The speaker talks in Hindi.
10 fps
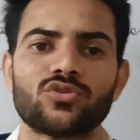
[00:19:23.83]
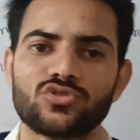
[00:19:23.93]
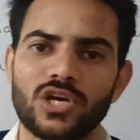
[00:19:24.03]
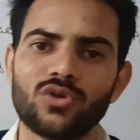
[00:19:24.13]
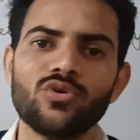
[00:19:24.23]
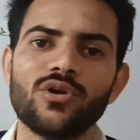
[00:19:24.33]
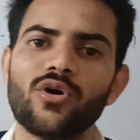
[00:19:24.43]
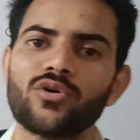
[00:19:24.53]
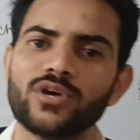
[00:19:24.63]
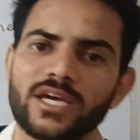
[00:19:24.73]
तो जरूर
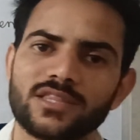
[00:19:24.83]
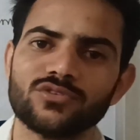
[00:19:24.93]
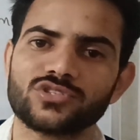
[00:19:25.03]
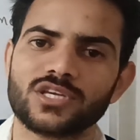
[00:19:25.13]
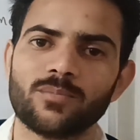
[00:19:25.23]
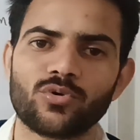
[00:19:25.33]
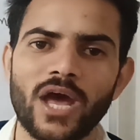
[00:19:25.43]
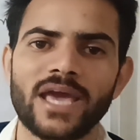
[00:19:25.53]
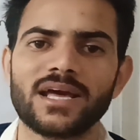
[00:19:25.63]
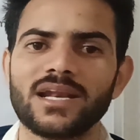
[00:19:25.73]
लोग एक दिन उसकी
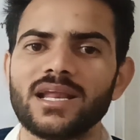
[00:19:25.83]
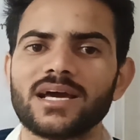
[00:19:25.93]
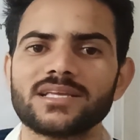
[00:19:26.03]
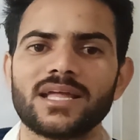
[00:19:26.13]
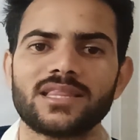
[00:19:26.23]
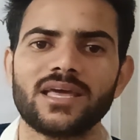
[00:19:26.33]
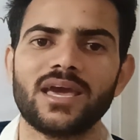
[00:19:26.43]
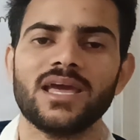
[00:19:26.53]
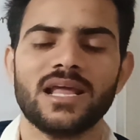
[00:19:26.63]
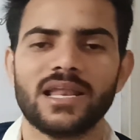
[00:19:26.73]
बुराई करने लग जाते हैं